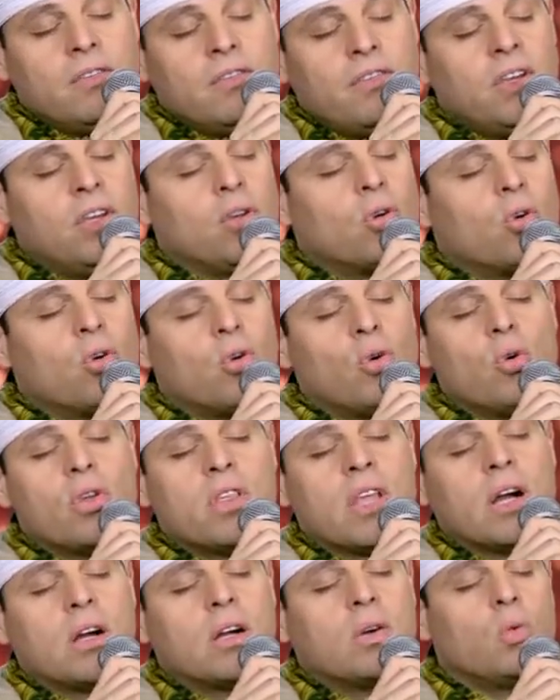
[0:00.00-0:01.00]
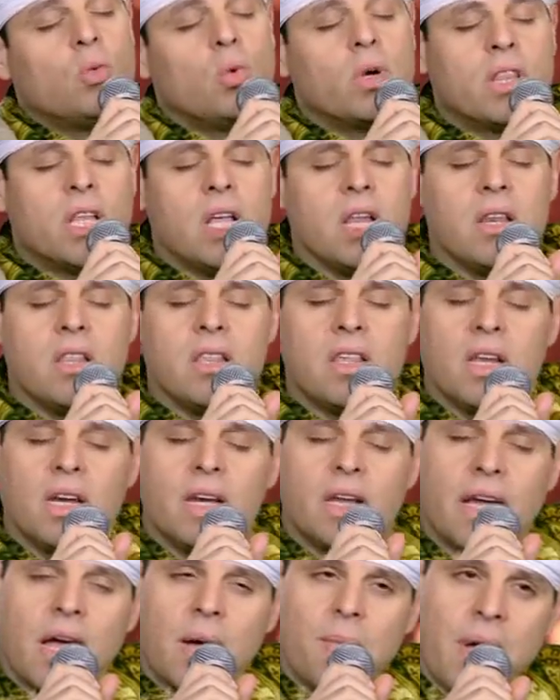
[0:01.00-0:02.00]
في ركوزك
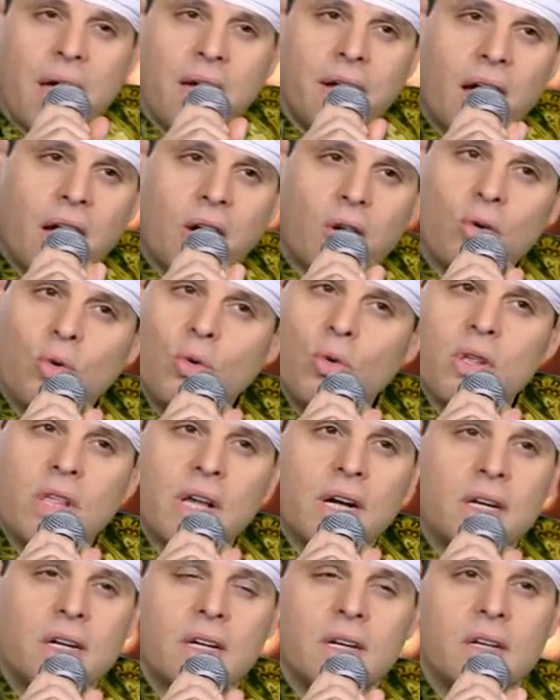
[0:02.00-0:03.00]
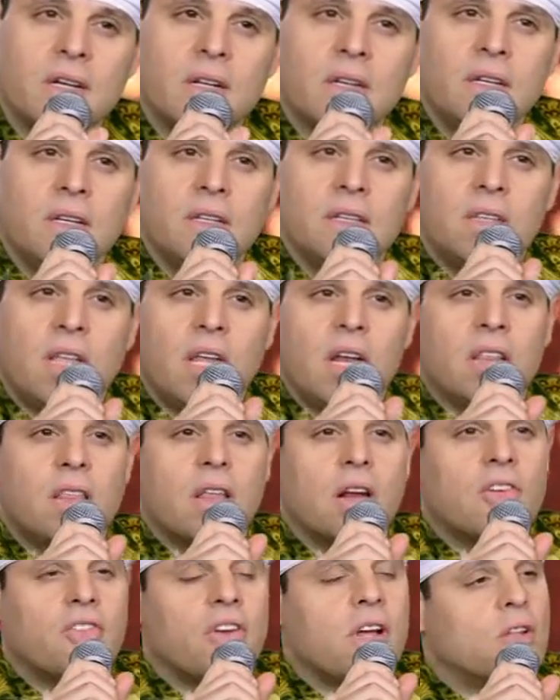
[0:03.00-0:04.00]
وتنزل كمان على ركوزك ثلاث
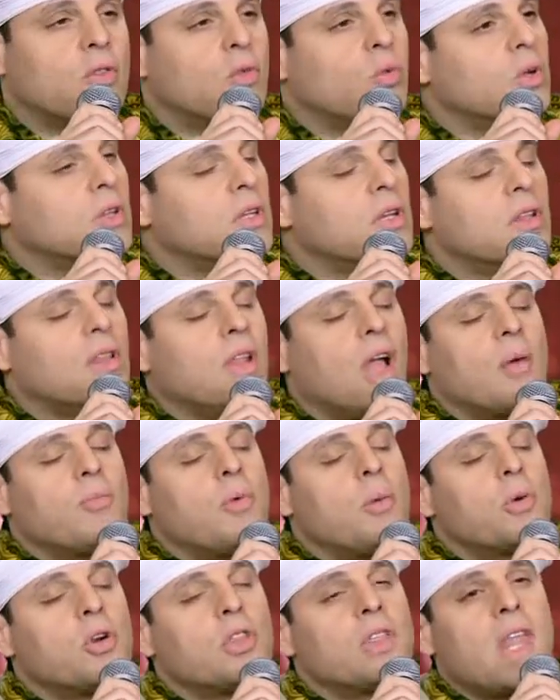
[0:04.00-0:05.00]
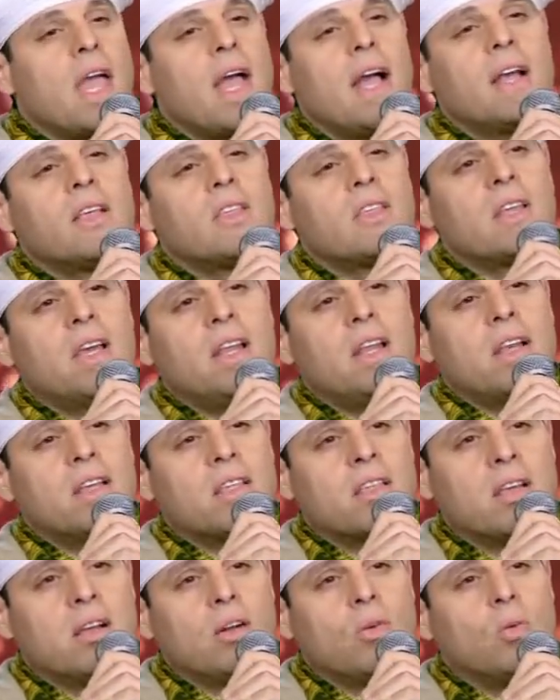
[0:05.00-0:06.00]
درجات وتطلع بمنتهى
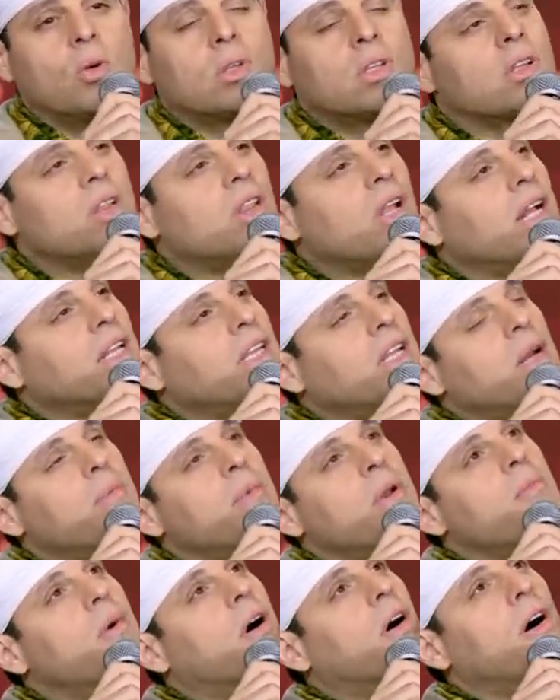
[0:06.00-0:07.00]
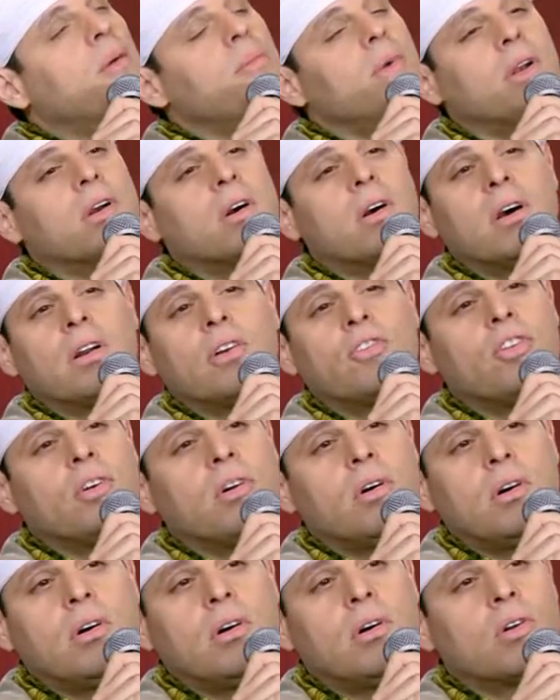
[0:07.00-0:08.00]
السلاسة وتطلع تعمل مقام
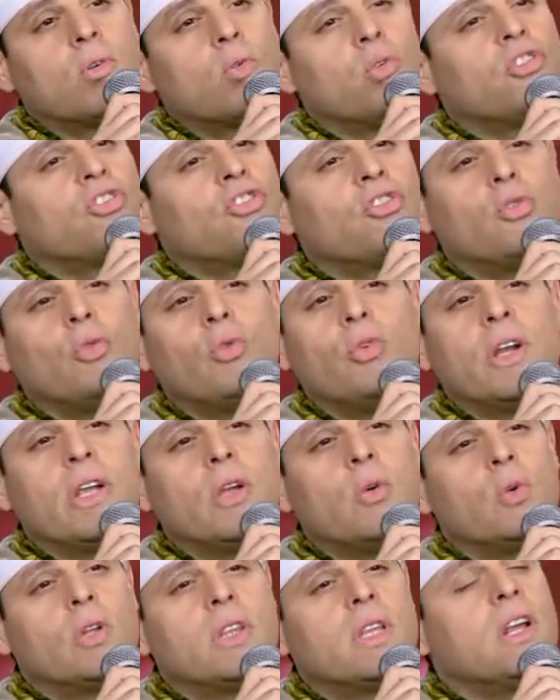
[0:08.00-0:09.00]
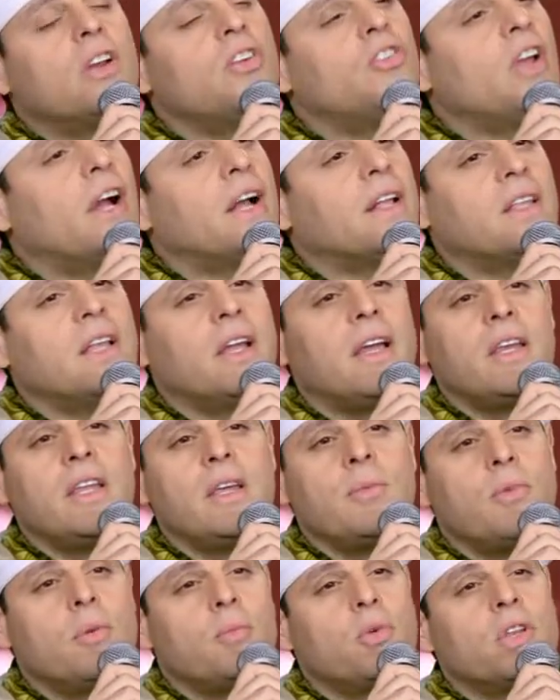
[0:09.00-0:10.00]
غار والشوري وترجع
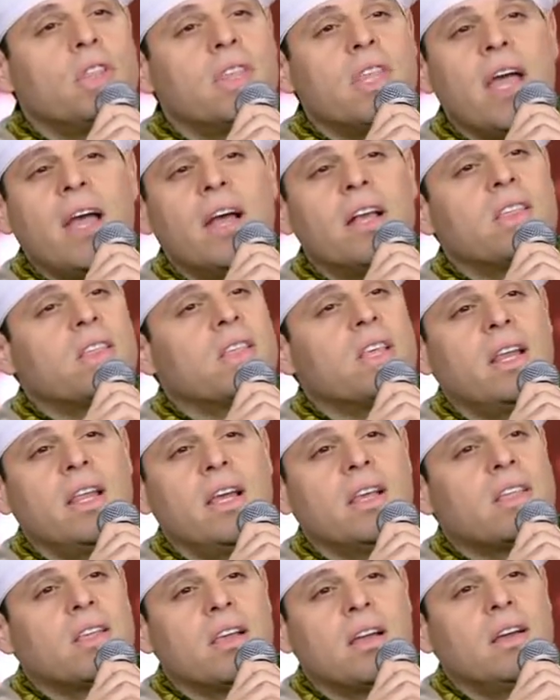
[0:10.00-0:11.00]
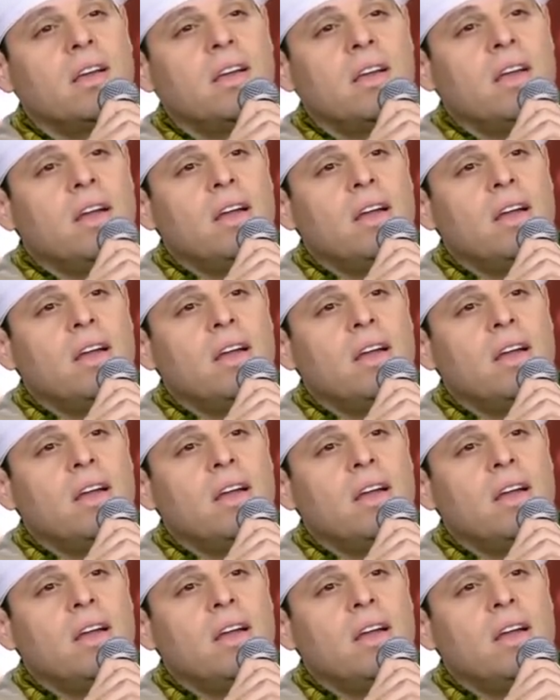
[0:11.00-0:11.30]
تاني بمنتهى السلاسة